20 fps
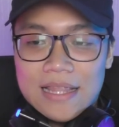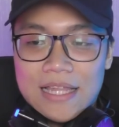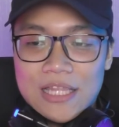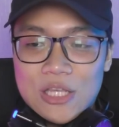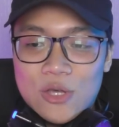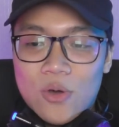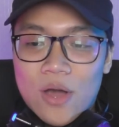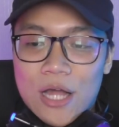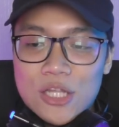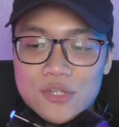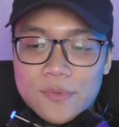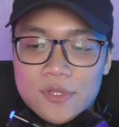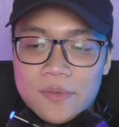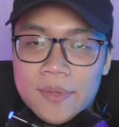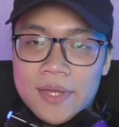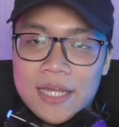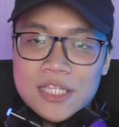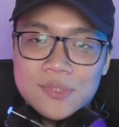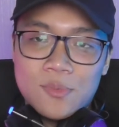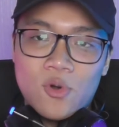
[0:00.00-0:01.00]
Nanti gua akan coba
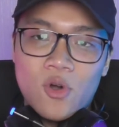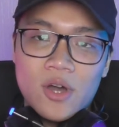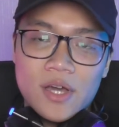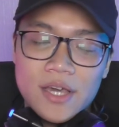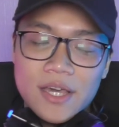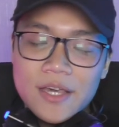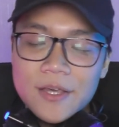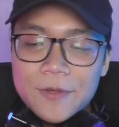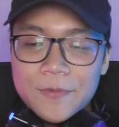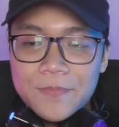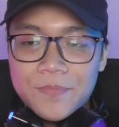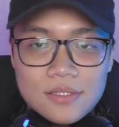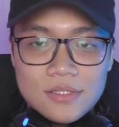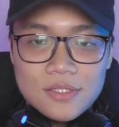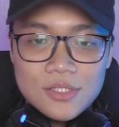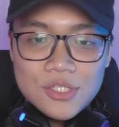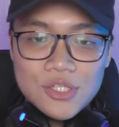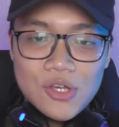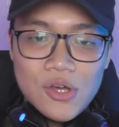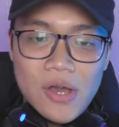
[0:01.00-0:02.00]
tebarkan semua, oke? Okay?
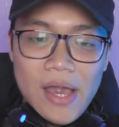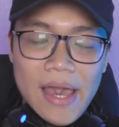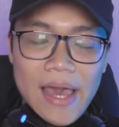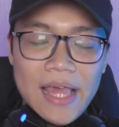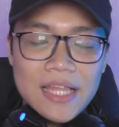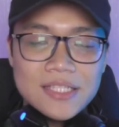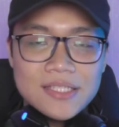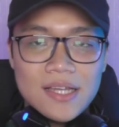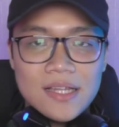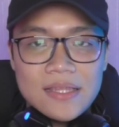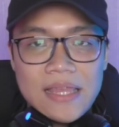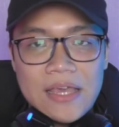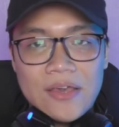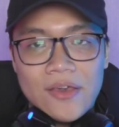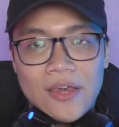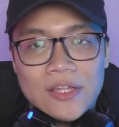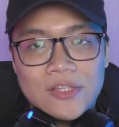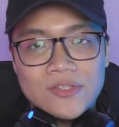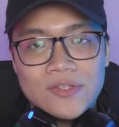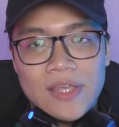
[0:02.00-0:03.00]
So answer
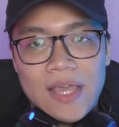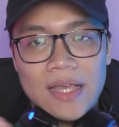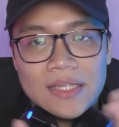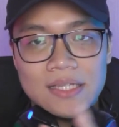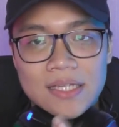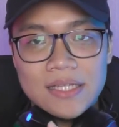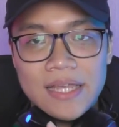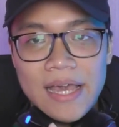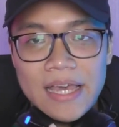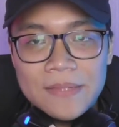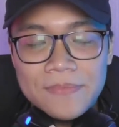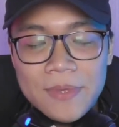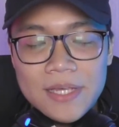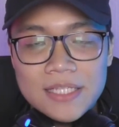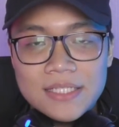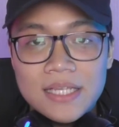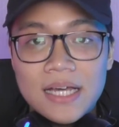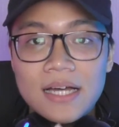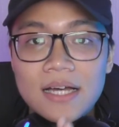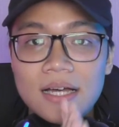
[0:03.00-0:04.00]
thank you sudah Jackson and
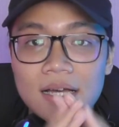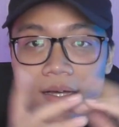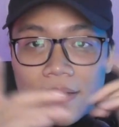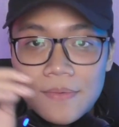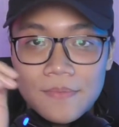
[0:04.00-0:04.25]
yang